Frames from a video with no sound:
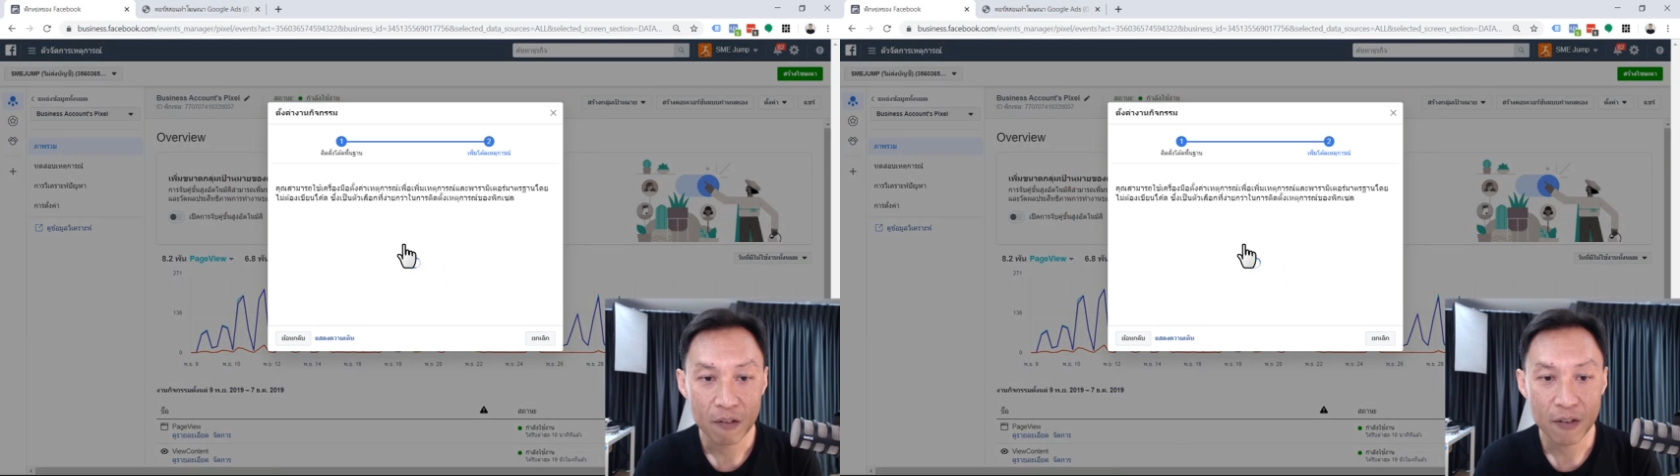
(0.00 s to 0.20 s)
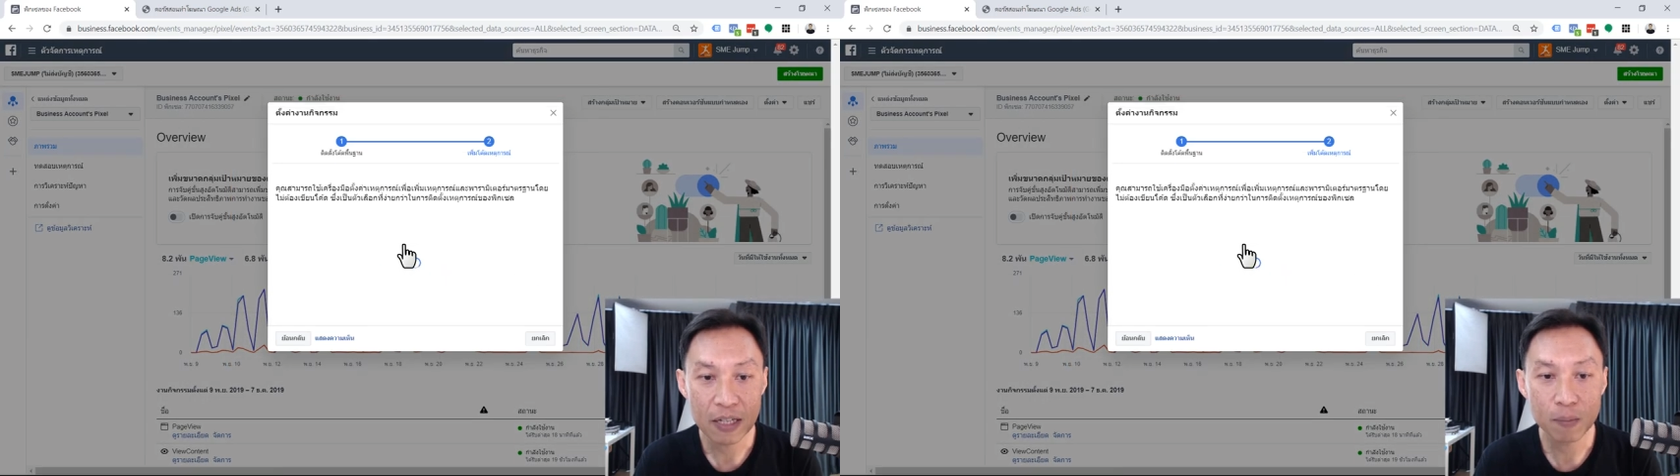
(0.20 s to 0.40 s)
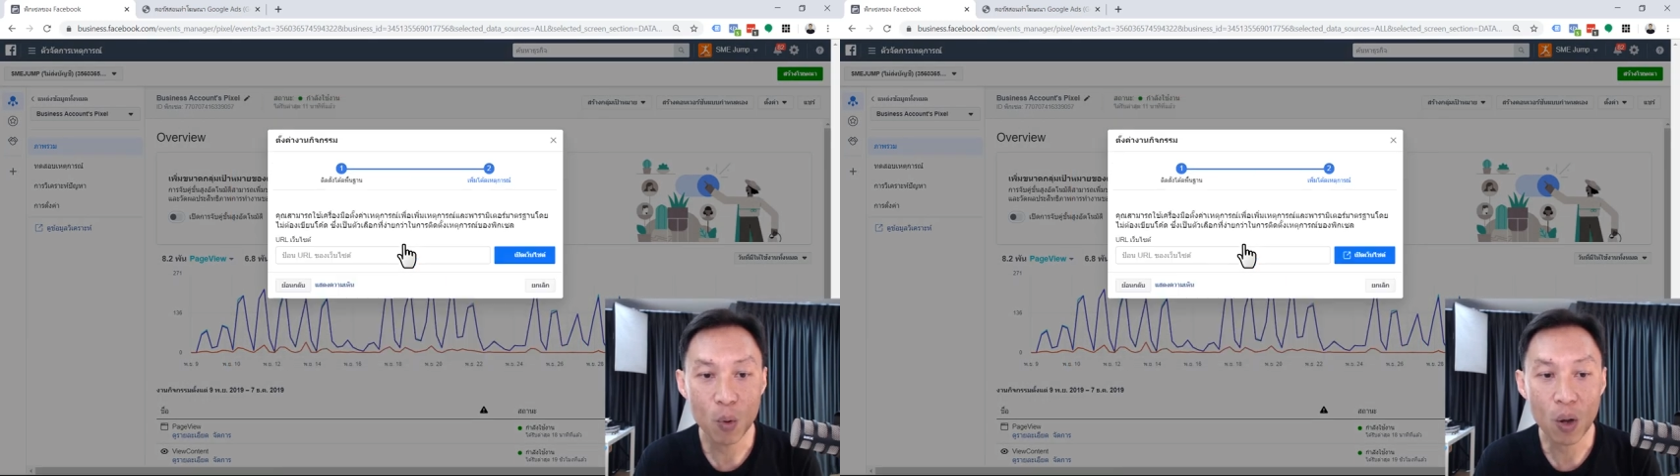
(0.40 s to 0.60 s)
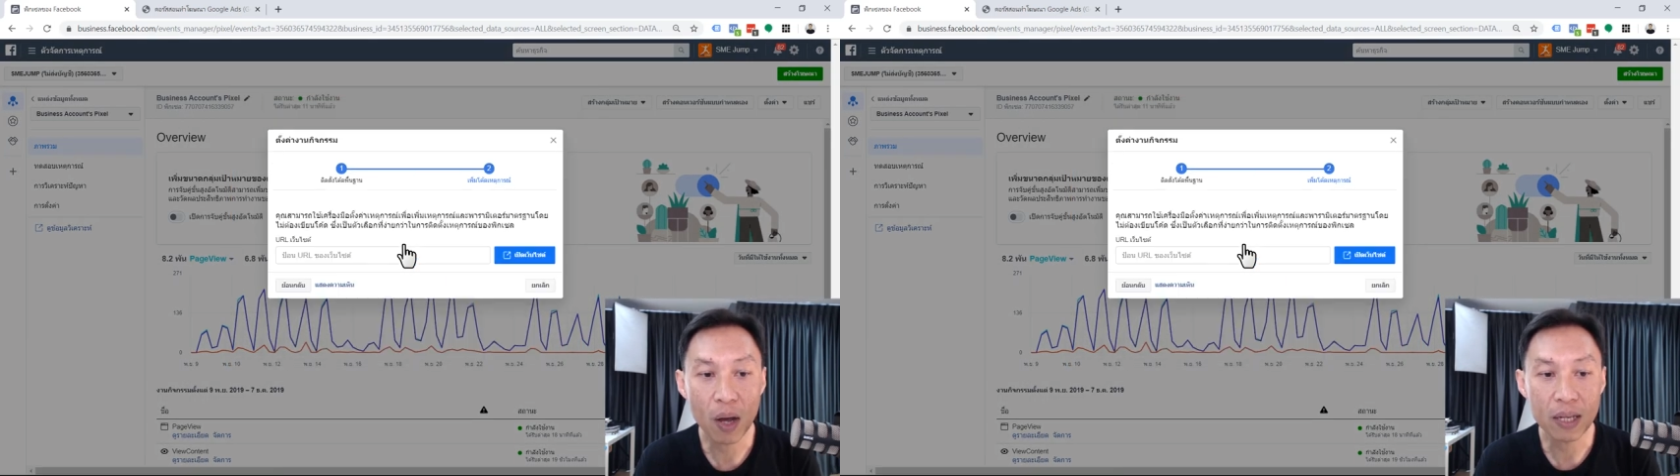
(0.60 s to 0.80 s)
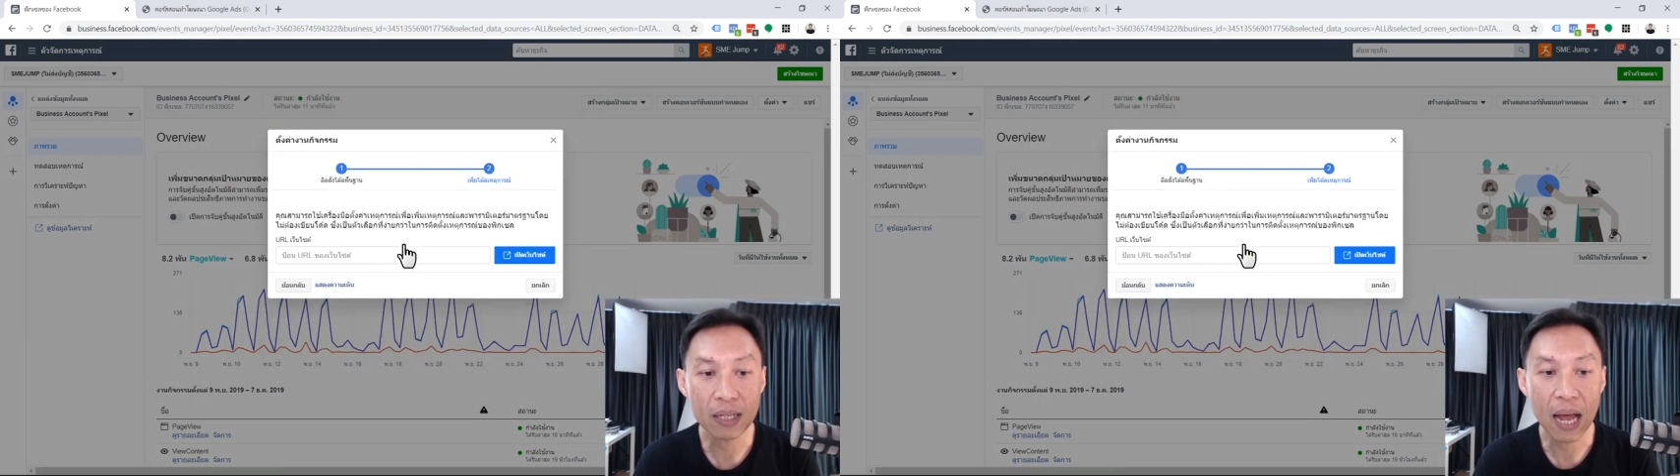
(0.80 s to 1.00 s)
Facebook
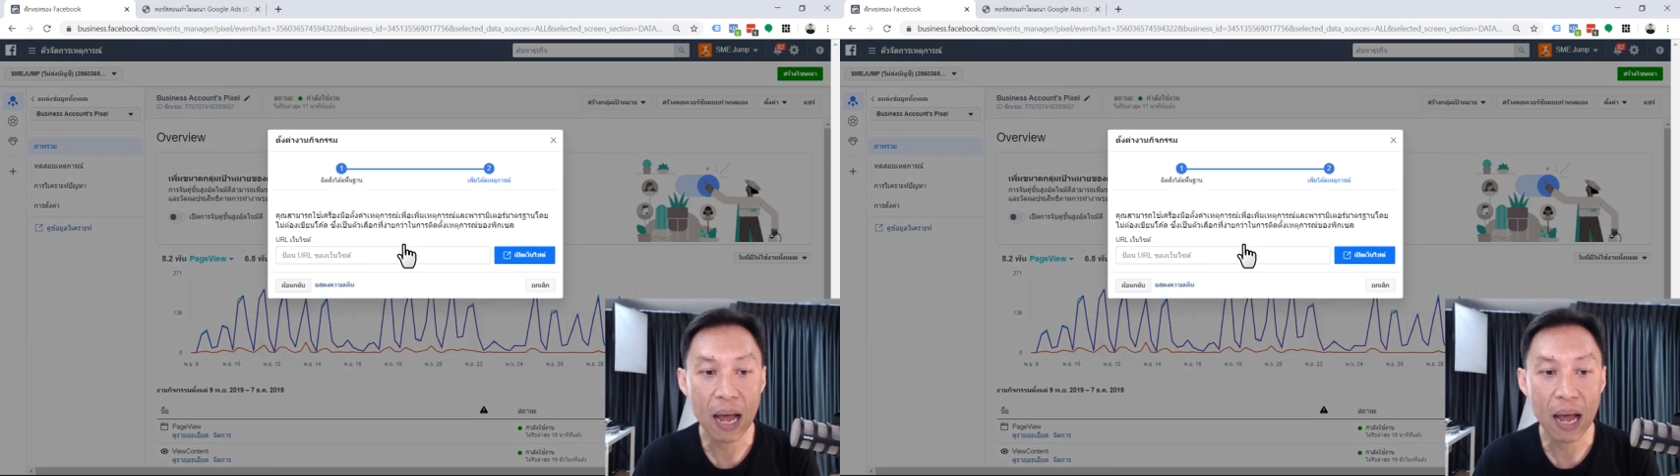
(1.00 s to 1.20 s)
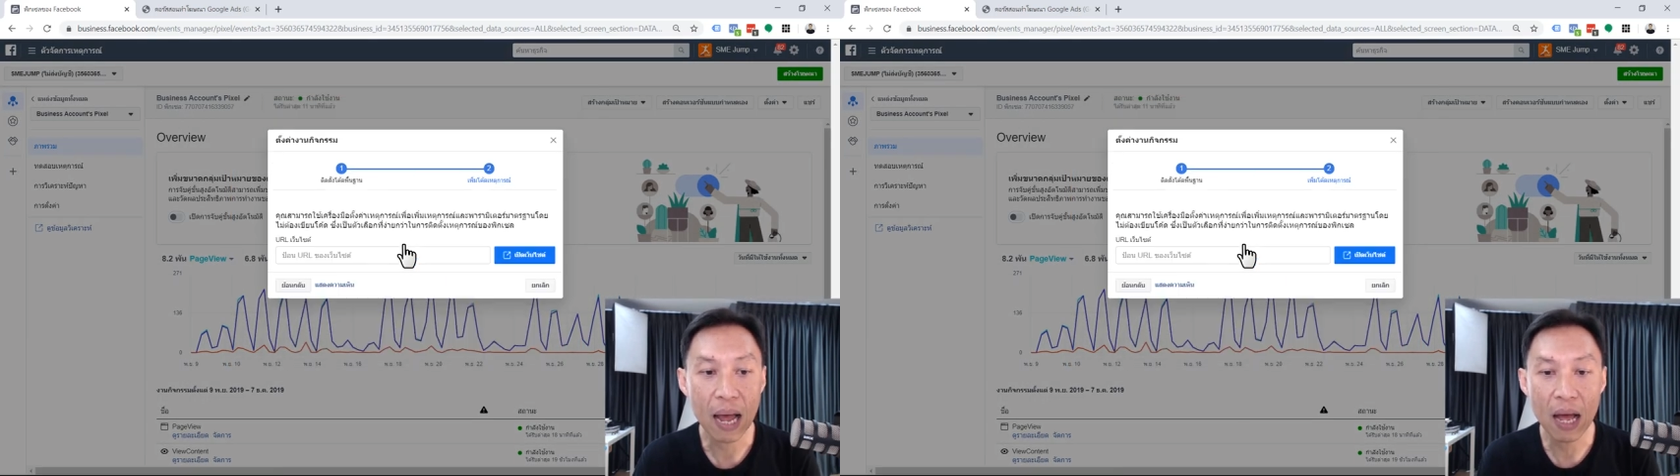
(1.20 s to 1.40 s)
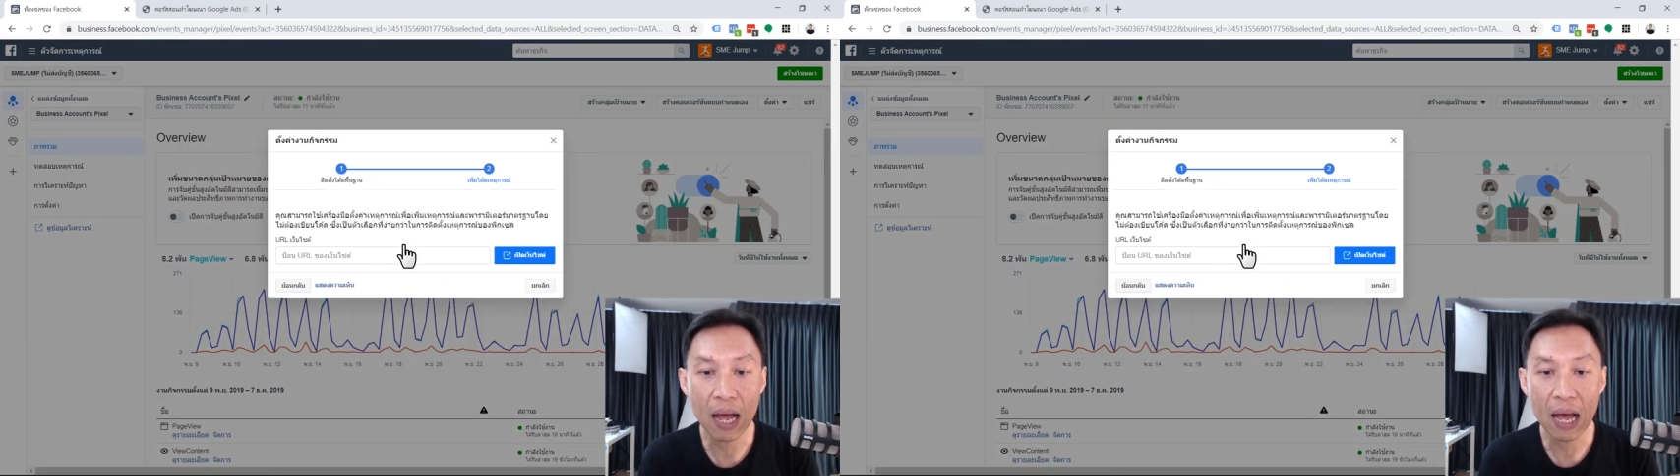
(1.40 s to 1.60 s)
เขาก็จะถามว่า